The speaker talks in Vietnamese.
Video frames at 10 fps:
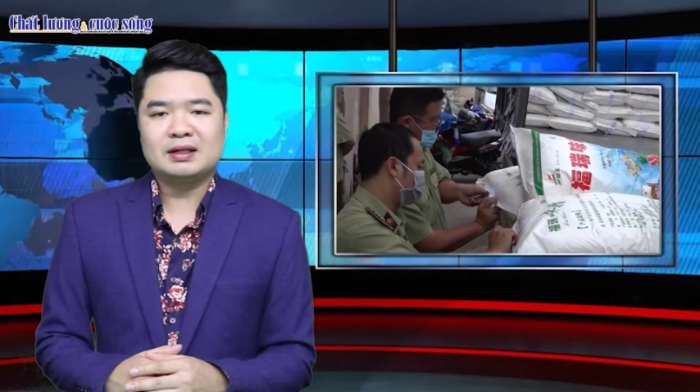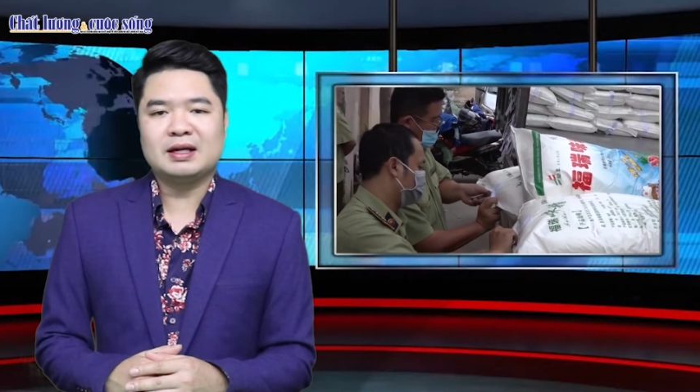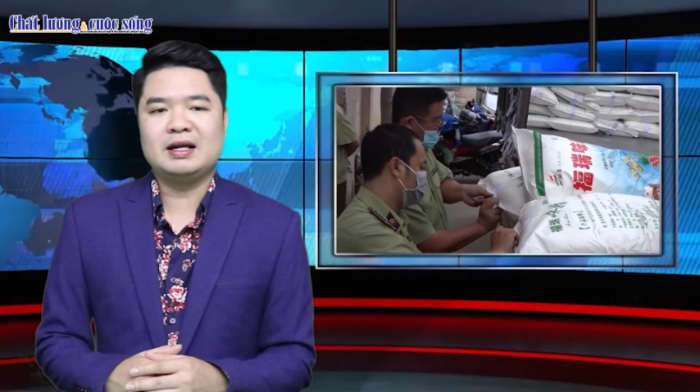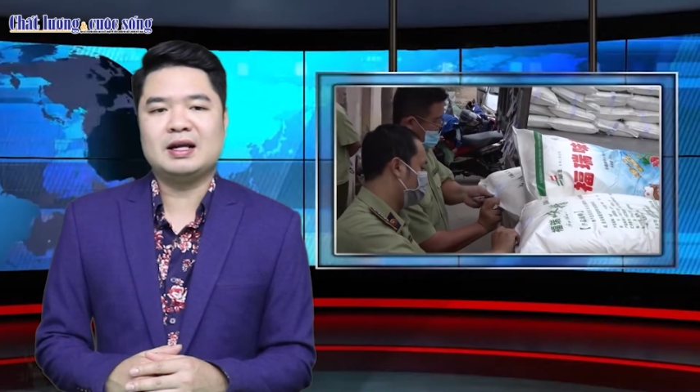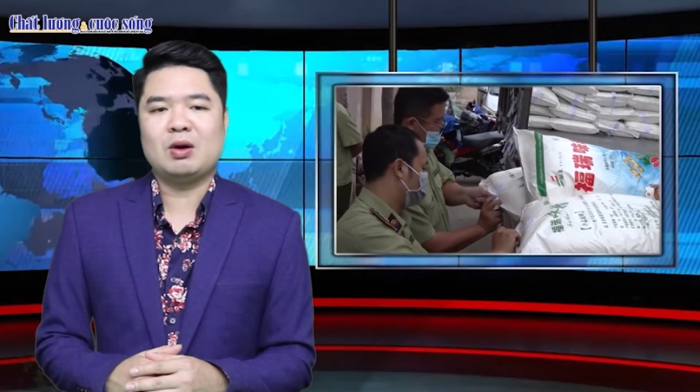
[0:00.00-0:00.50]

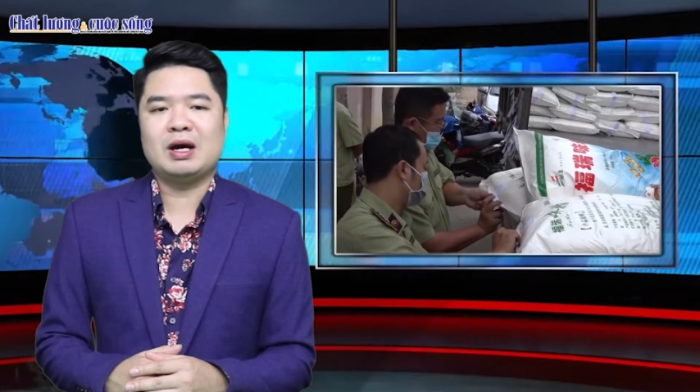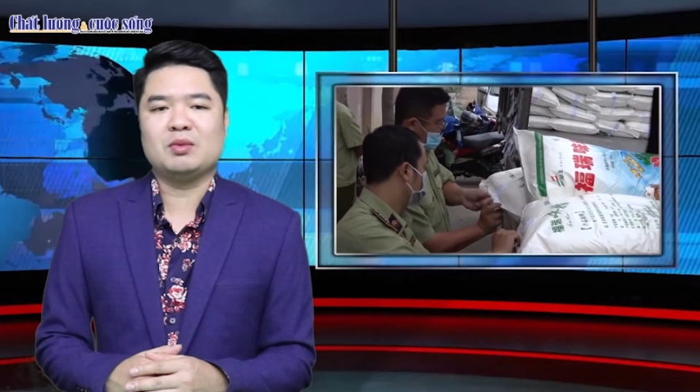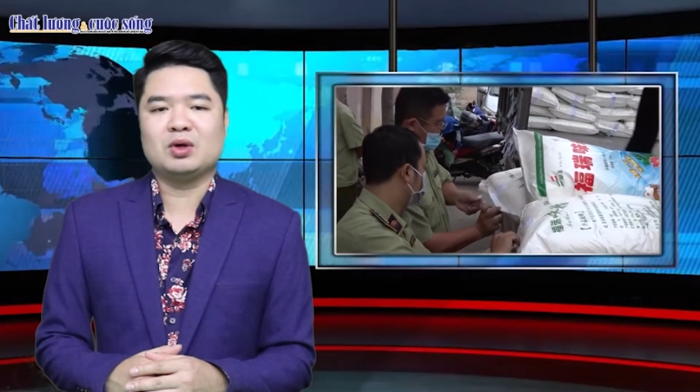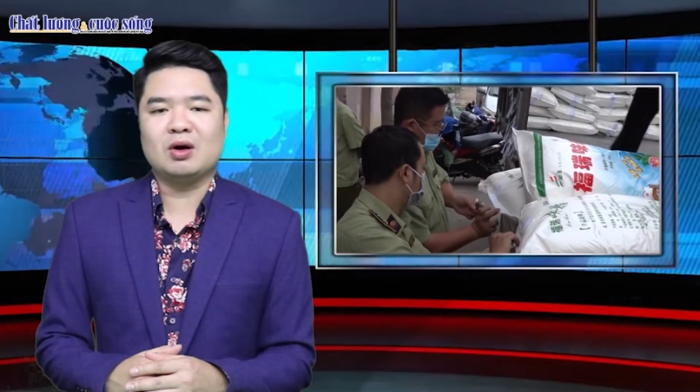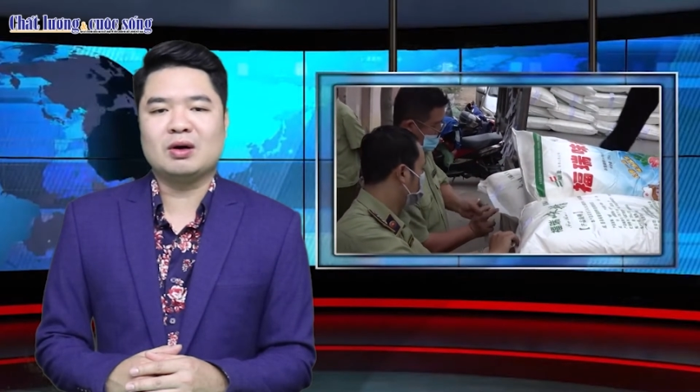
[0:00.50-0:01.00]
Đây là loại
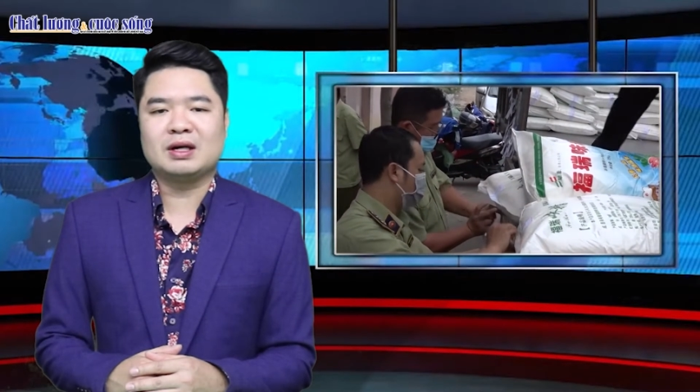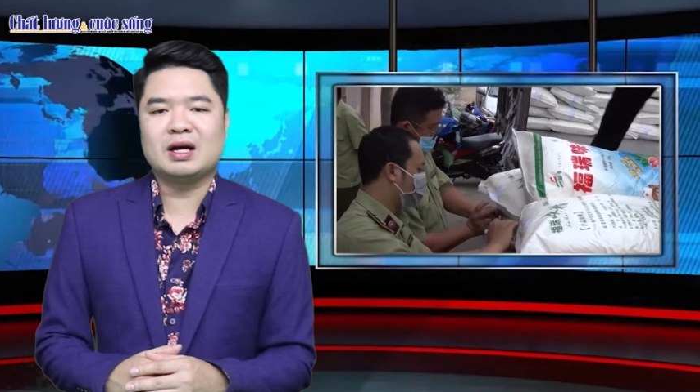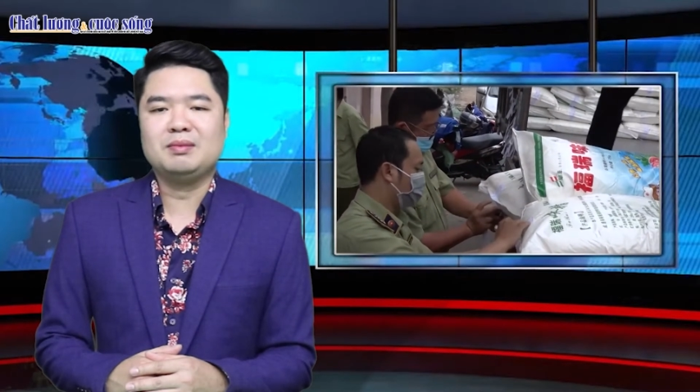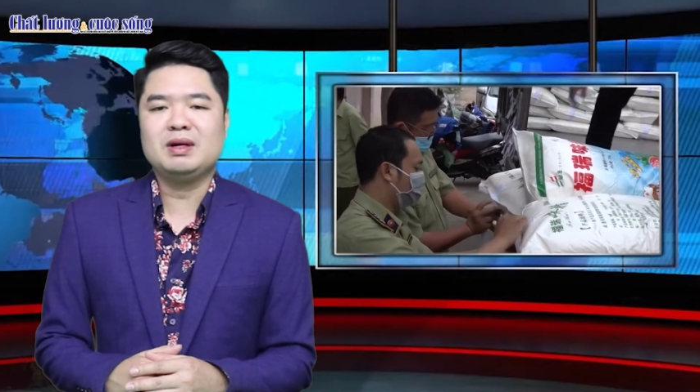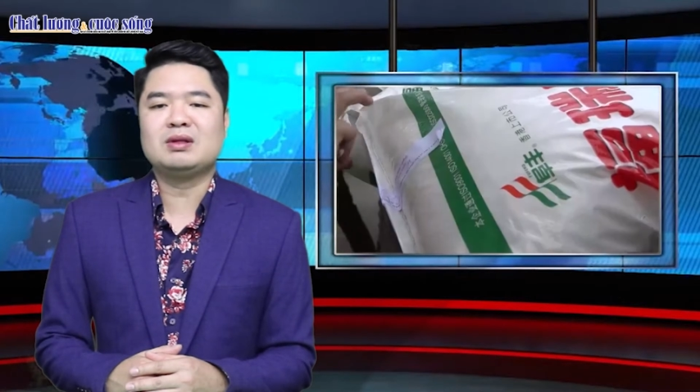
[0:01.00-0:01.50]
bột ngọt
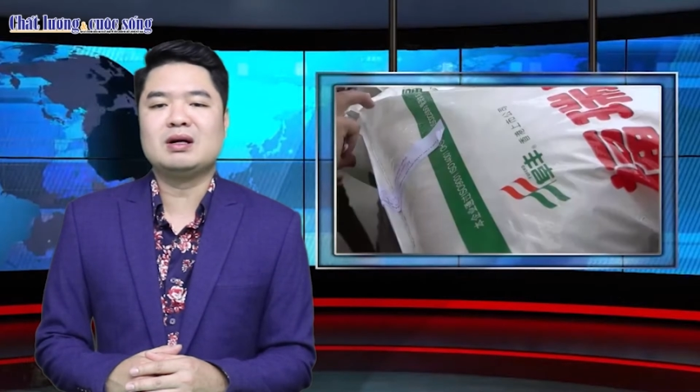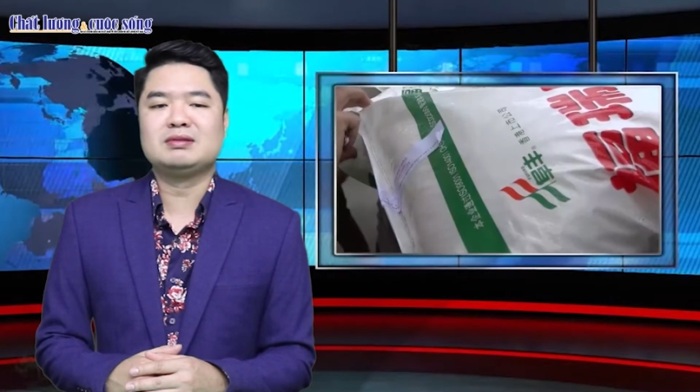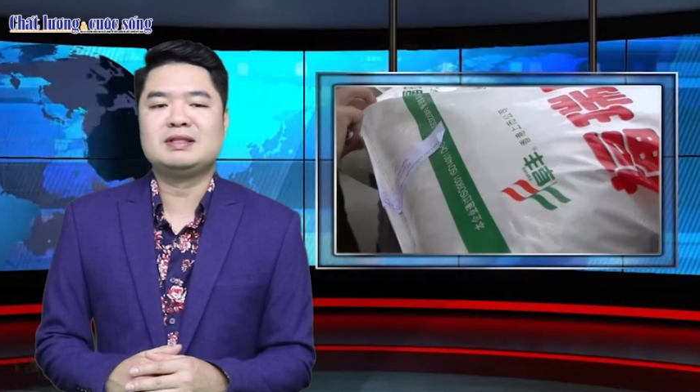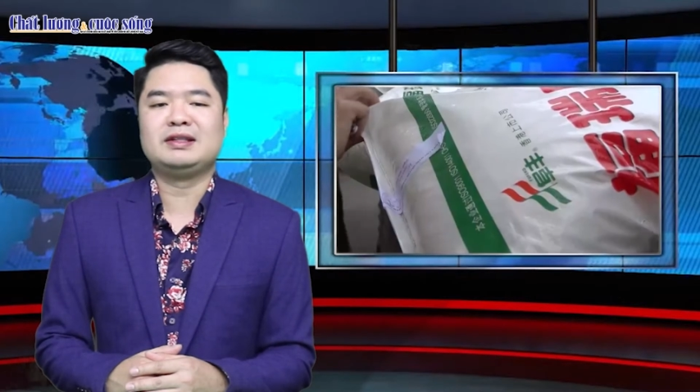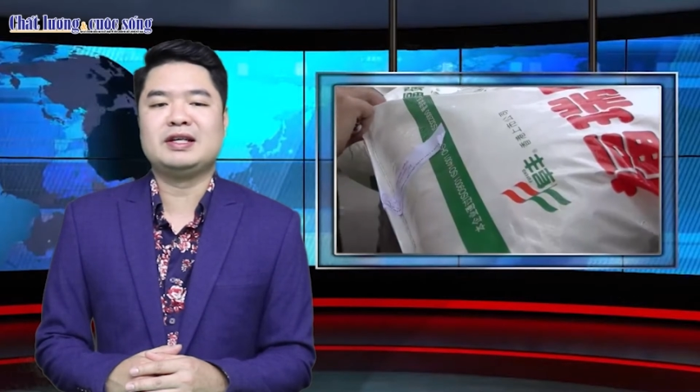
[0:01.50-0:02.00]
cấm lưu
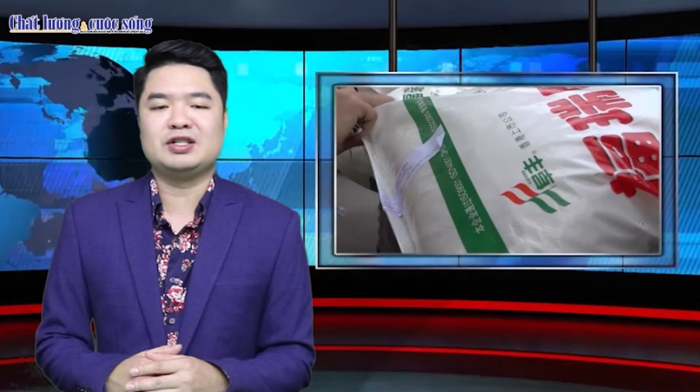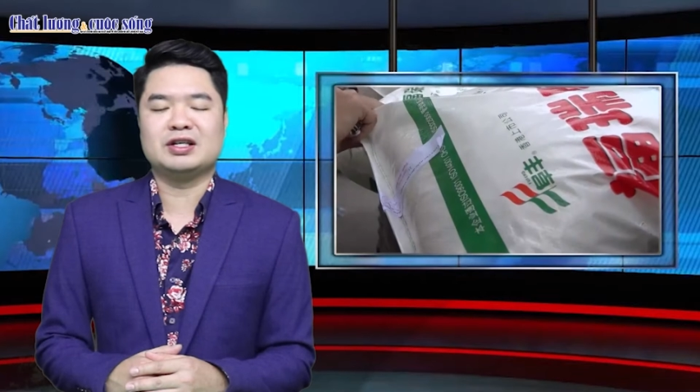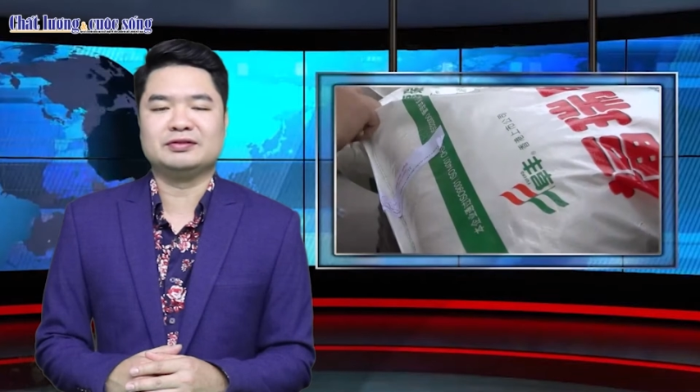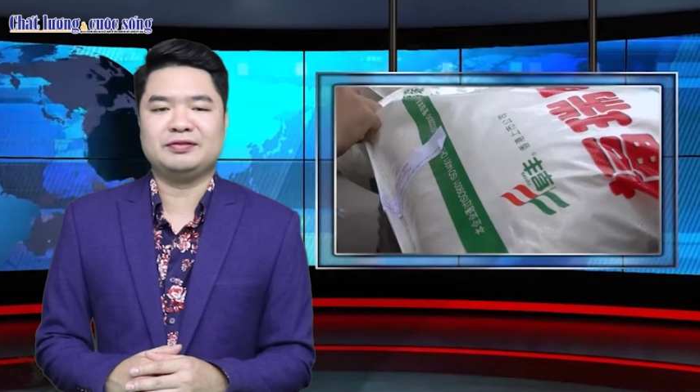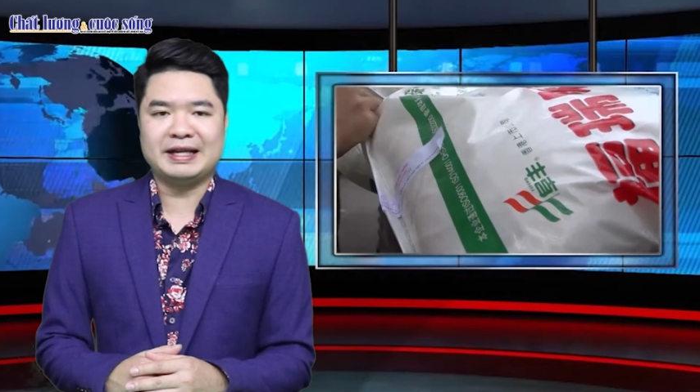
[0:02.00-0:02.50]
thông trên thị
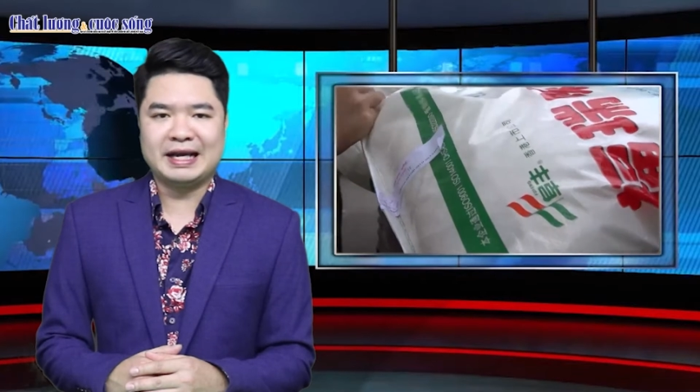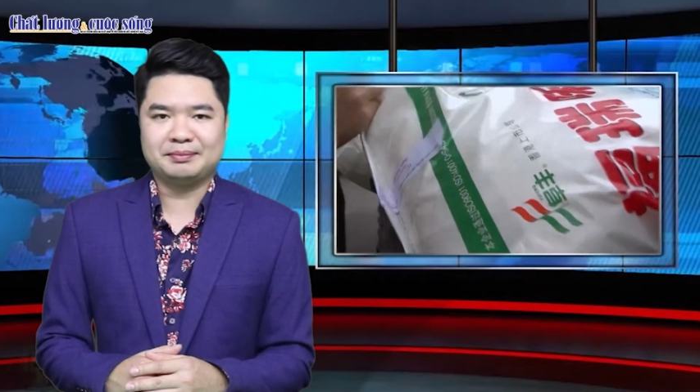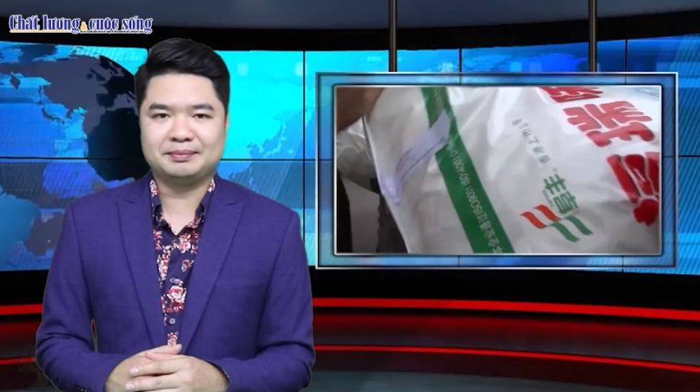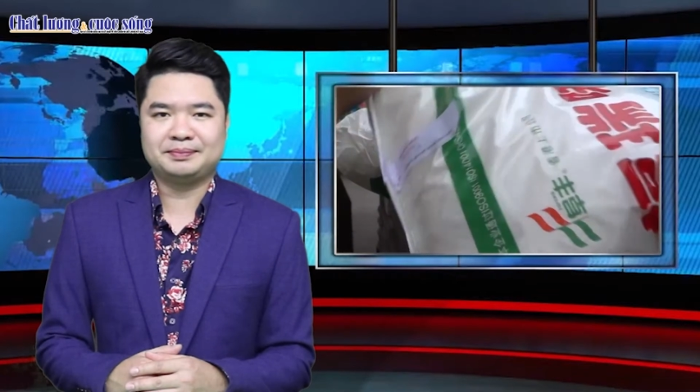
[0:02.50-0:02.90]
trường Việt Nam.